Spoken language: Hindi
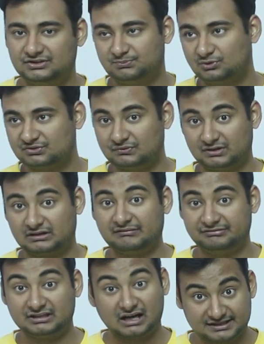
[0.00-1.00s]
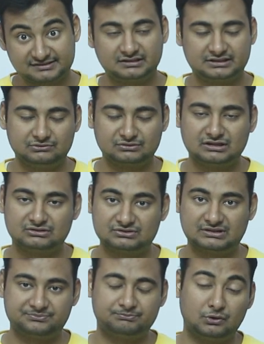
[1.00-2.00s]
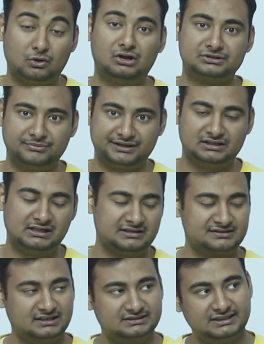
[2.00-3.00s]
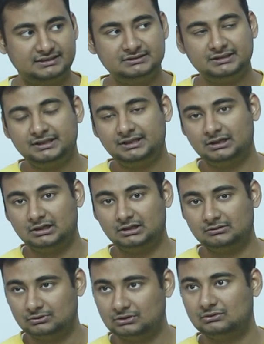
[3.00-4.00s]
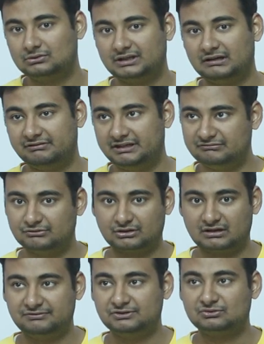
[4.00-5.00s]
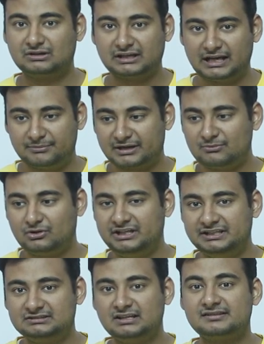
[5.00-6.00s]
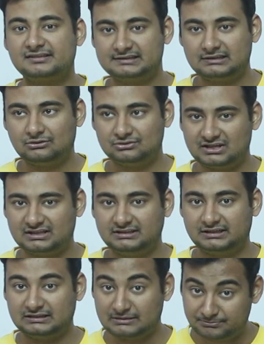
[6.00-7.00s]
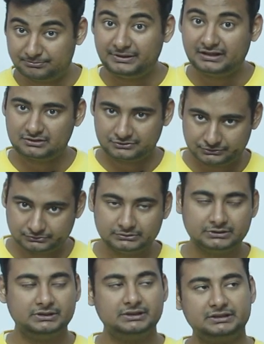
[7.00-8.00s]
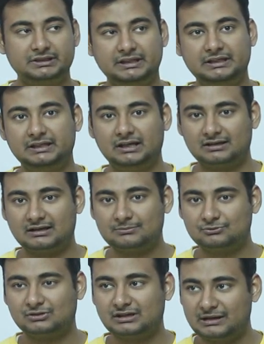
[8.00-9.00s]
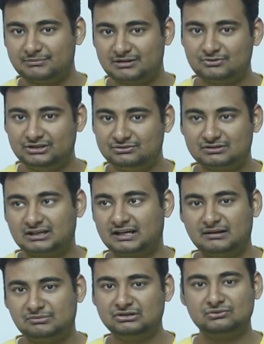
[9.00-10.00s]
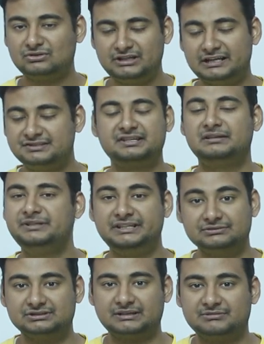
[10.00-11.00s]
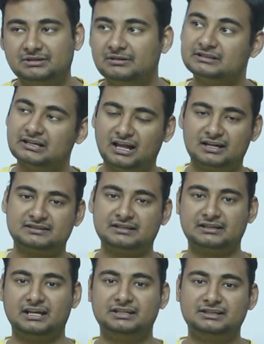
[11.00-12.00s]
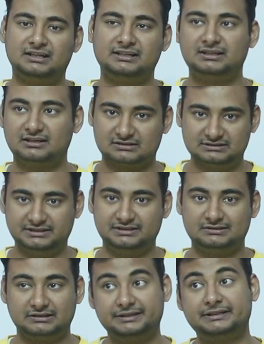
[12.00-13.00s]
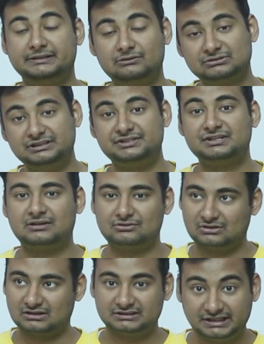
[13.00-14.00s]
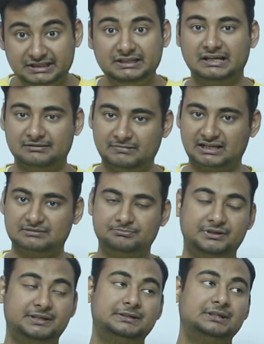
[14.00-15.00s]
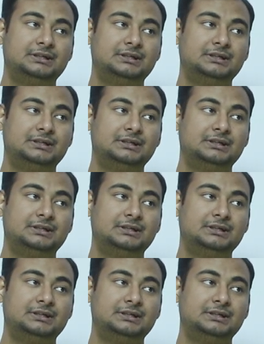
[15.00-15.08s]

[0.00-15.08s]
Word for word: स्पोर्ट्स फोटोग्राफी खास करके उनका तो सब बहुत महंगा लेंस आता है वो लोग या वेडिंग फोटोग्राफी तो उनका कैमरा बॉडी इतना सस्ता हो जाता है कंपेयर टू कि अगर आप उनका कैमरा बॉडी उनका ख़राब गई तो उनको टेंशन भी नहीं होता कि मतलब धड़ाक से एक नया निकालने के रख देंगे कई कई लोग तीन चार ठो रखते ही हैं बैकअप में